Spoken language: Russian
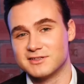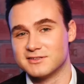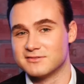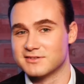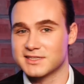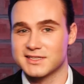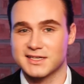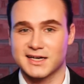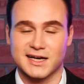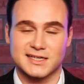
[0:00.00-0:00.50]
вы
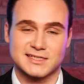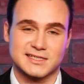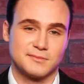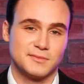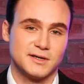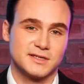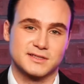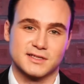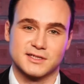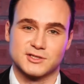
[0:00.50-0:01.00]
наверняка
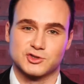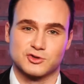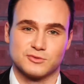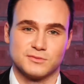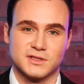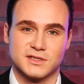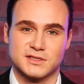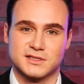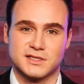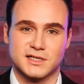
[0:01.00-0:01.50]
заметили, что
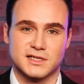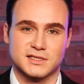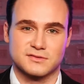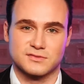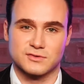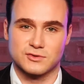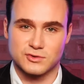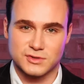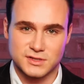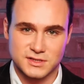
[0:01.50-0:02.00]

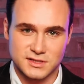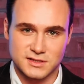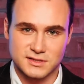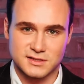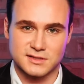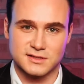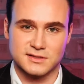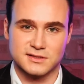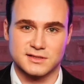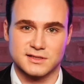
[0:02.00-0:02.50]
Министерство
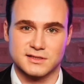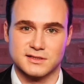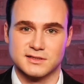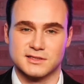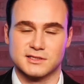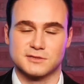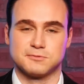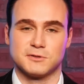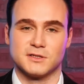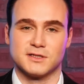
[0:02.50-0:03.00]
юстиции
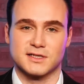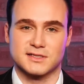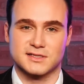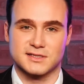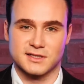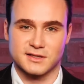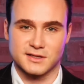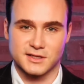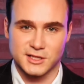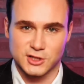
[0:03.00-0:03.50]
делает
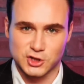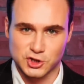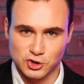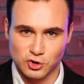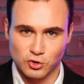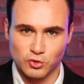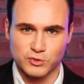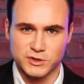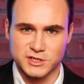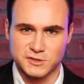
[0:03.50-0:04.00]
полноценное
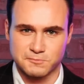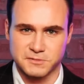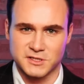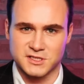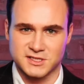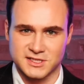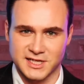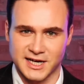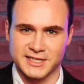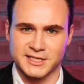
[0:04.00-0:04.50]
шоу из
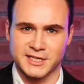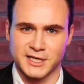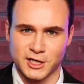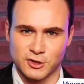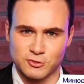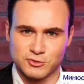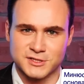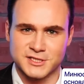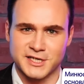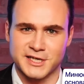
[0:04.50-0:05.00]
признания
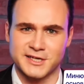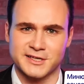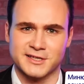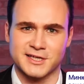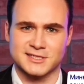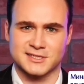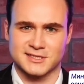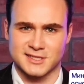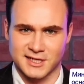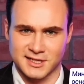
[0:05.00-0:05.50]
людей
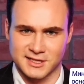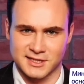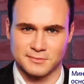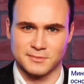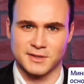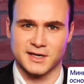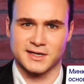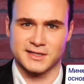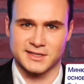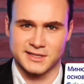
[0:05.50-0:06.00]

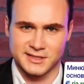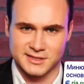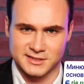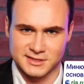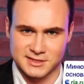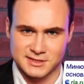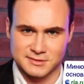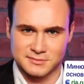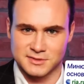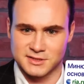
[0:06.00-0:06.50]
иностранными
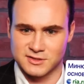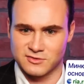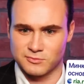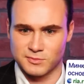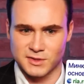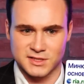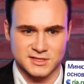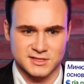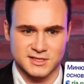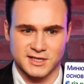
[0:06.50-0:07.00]
агентами.
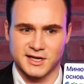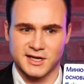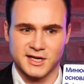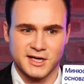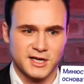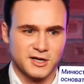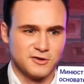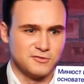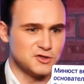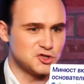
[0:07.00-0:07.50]
Вместо
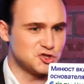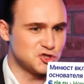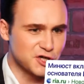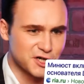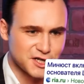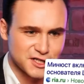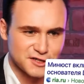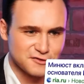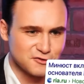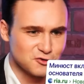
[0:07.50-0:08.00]

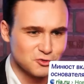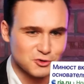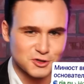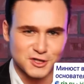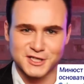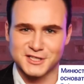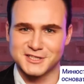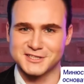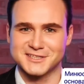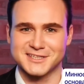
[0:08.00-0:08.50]
вечернего
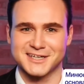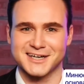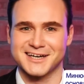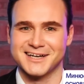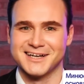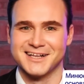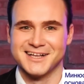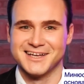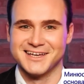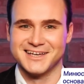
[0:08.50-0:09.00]

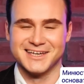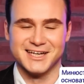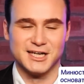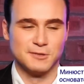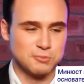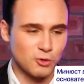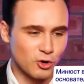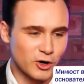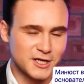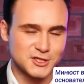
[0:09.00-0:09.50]
Урганта
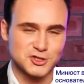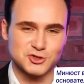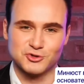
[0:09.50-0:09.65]
или поля